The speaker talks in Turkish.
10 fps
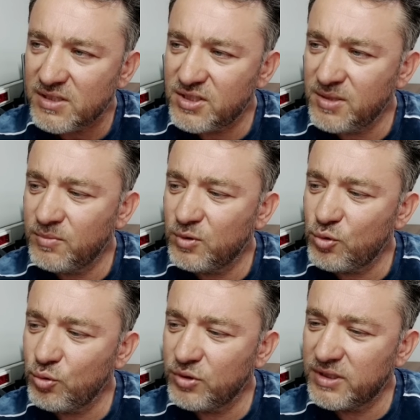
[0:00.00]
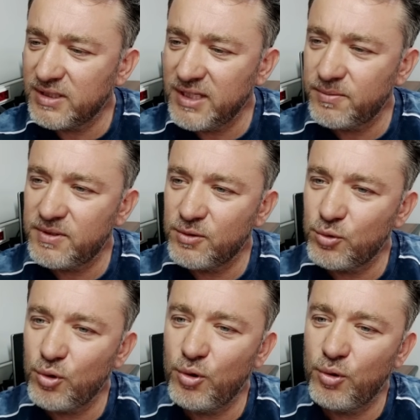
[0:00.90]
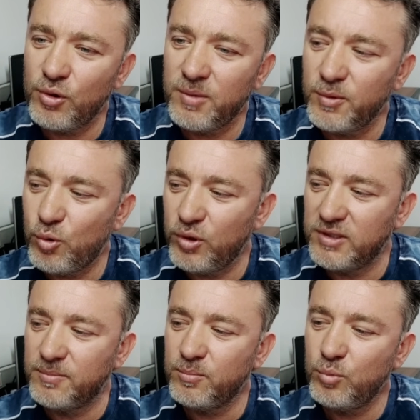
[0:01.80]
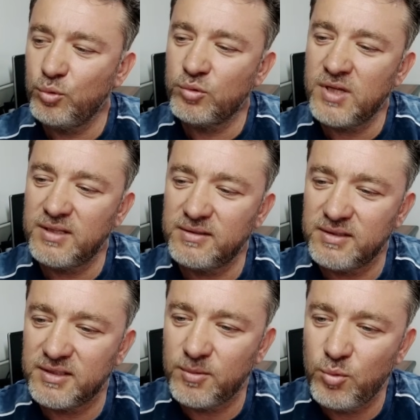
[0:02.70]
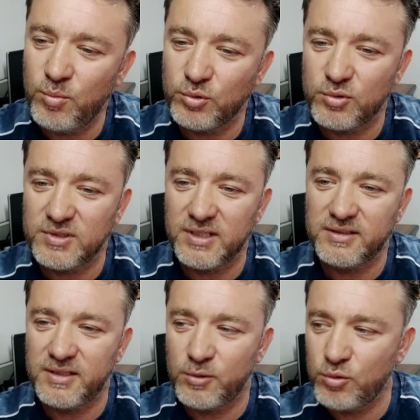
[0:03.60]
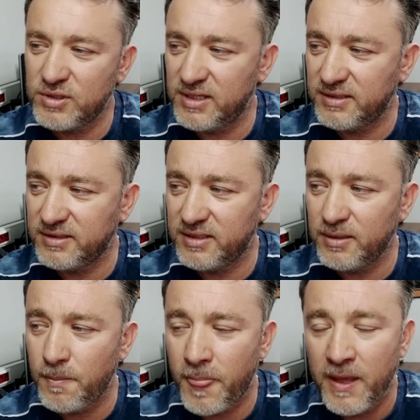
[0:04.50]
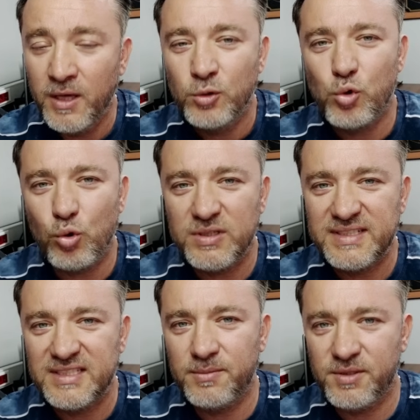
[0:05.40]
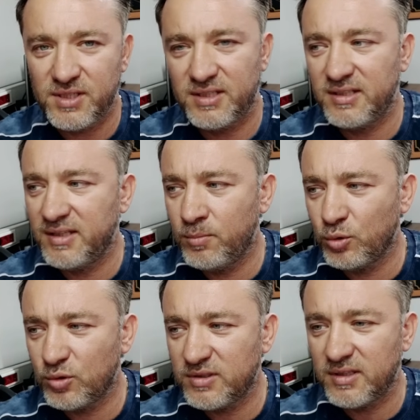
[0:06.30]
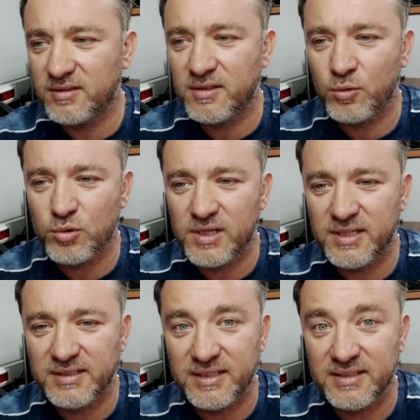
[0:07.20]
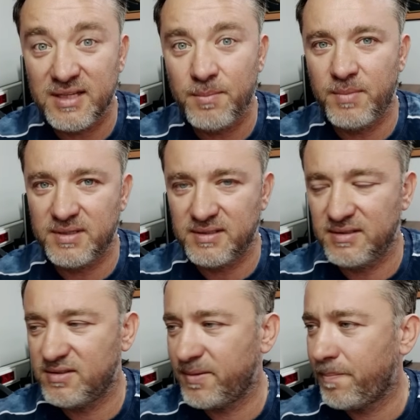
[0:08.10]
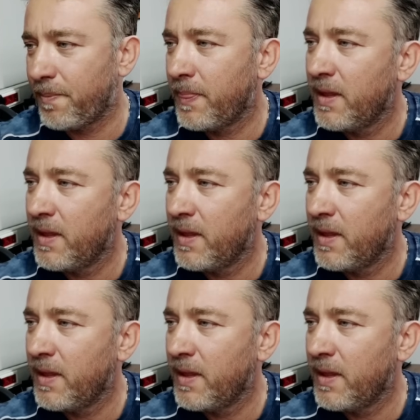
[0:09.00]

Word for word: Şimdi şunların hepsini şöyle bir koyalım. Bunun altına da bu motosikletlerin özellikleri çok hızlı bir şekilde motosikletlerin özelliklerinden bahsedeceğim.